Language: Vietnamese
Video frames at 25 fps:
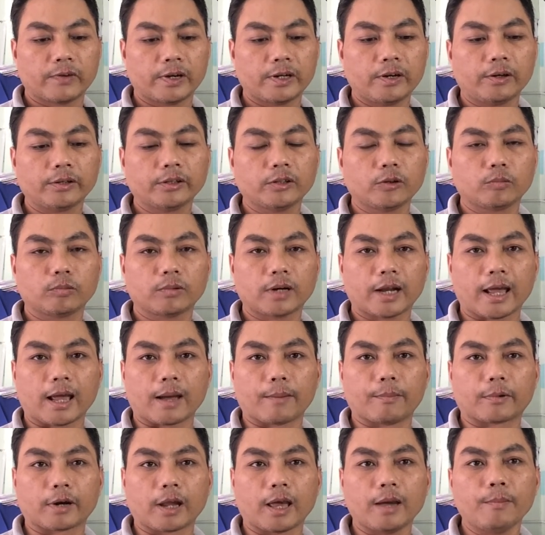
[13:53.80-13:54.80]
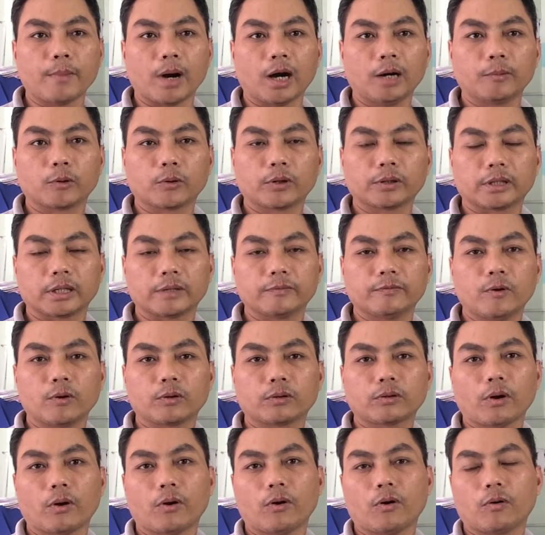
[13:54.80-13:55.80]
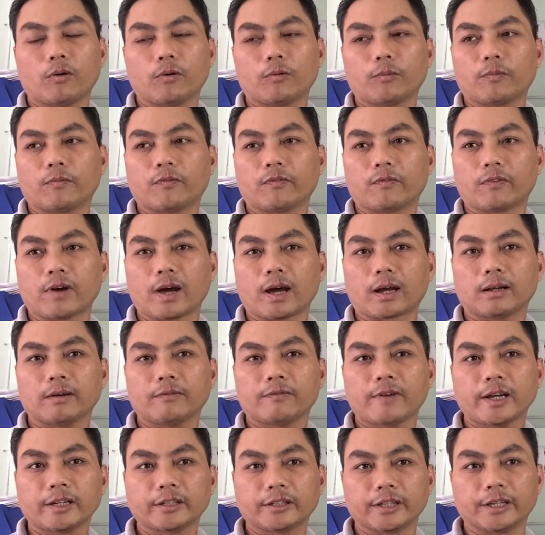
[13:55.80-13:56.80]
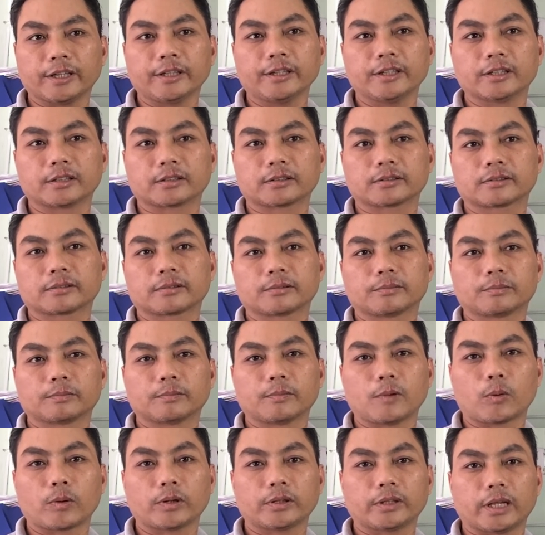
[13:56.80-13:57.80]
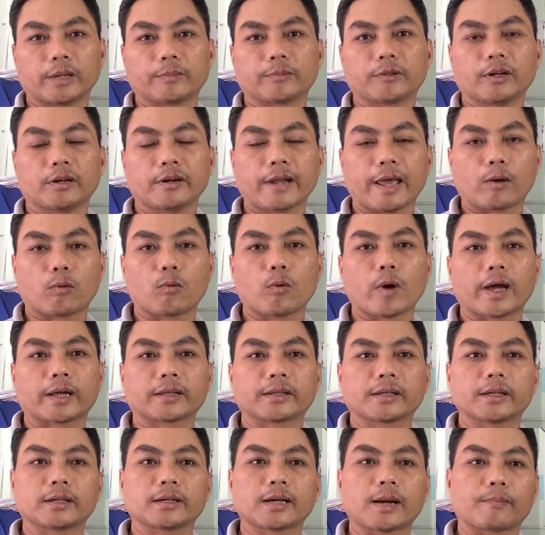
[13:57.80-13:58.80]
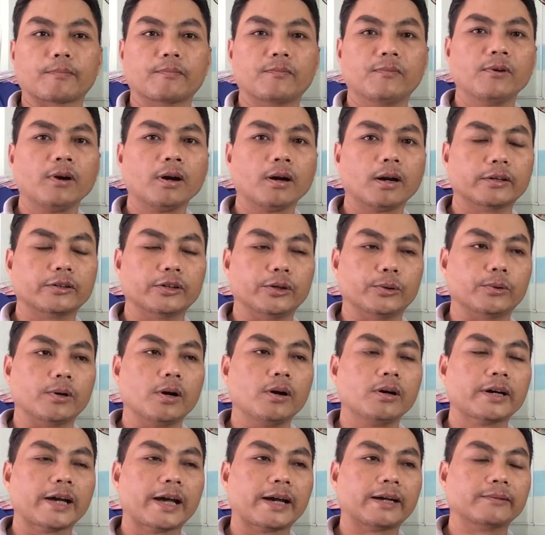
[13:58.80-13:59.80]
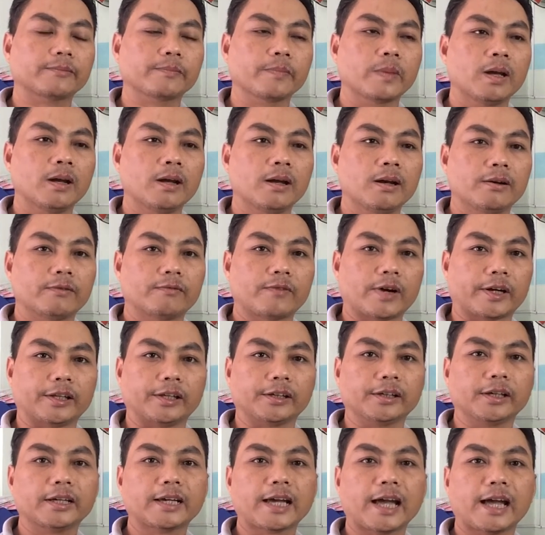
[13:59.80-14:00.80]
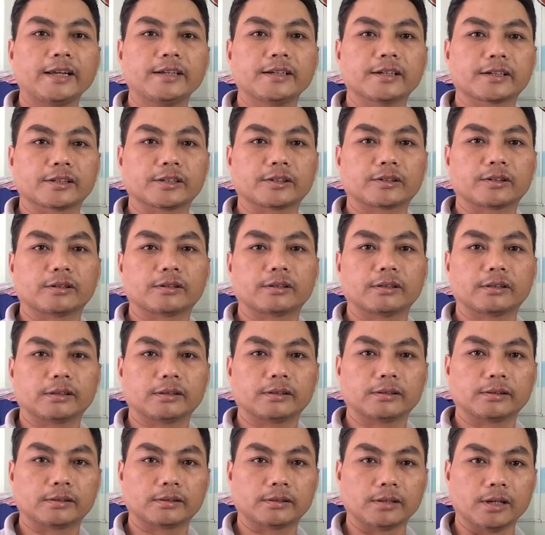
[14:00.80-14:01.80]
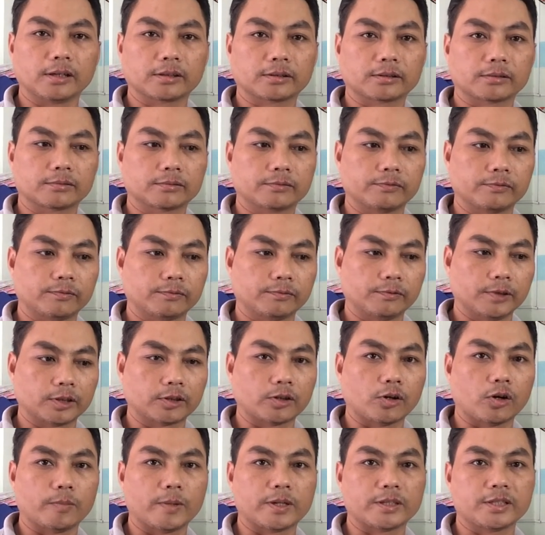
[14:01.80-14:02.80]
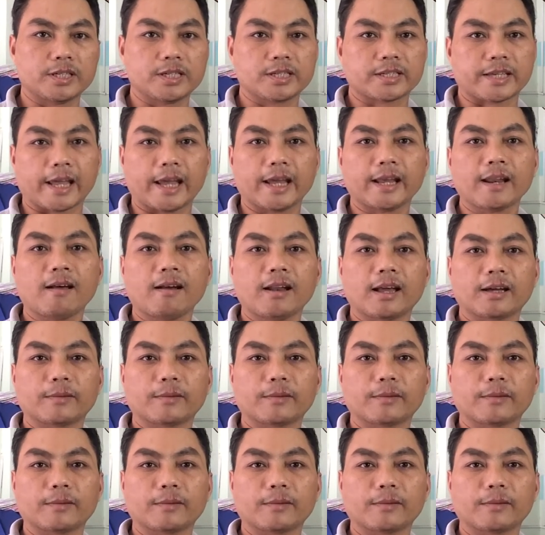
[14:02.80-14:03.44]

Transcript: phải nói chung là để mở một cái tiệm photo và nó phát triển được một cái tiệm cho nó đàng hoàng thì gặp rất là nhiều khó khăn và những cái cái được được vừa rồi mình chia sẻ